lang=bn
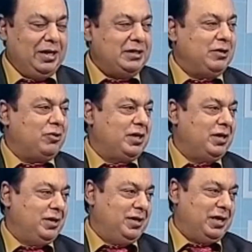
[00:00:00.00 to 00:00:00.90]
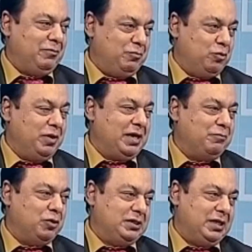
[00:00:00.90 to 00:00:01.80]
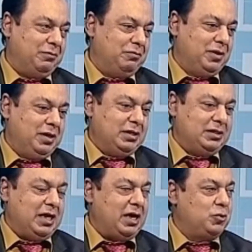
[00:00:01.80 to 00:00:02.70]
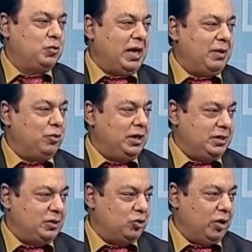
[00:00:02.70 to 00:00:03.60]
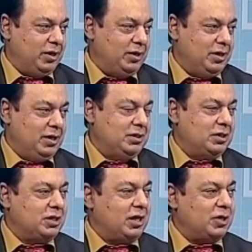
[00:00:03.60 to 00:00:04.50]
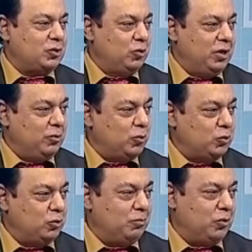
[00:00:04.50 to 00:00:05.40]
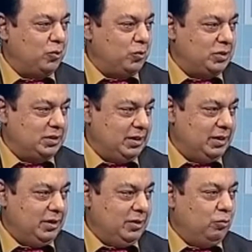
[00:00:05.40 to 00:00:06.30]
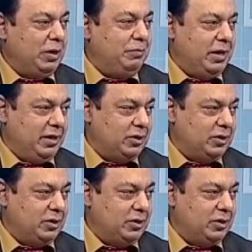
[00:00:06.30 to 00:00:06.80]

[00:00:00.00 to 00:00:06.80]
যে কথা আমি ভূমিকায় বলছিলাম যে হাঁটু এমন একটি জয়েন্ট যে সারা শরীরের ওজন বহন করছে ওয়েট বিয়ারিং